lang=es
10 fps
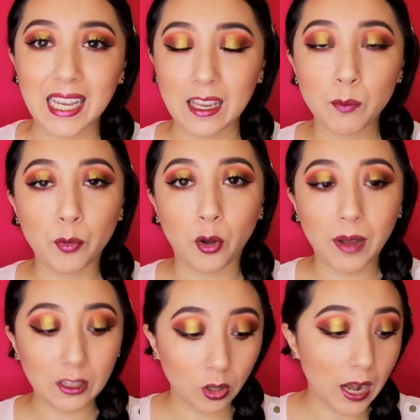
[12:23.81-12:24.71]
seguir
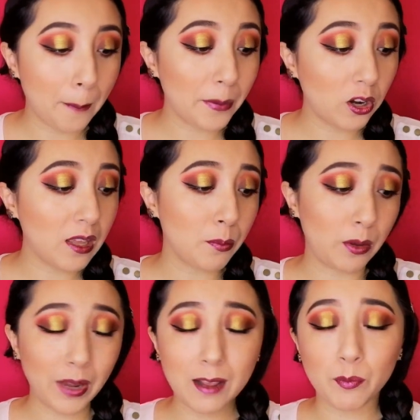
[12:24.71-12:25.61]
probándola, pero de
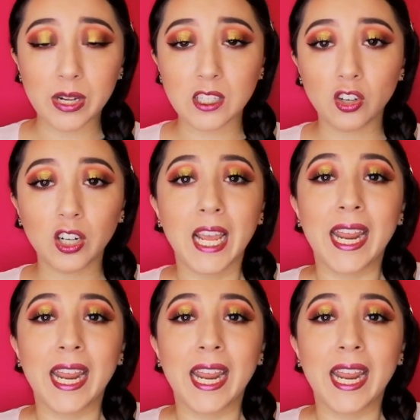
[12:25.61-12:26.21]
primera impresión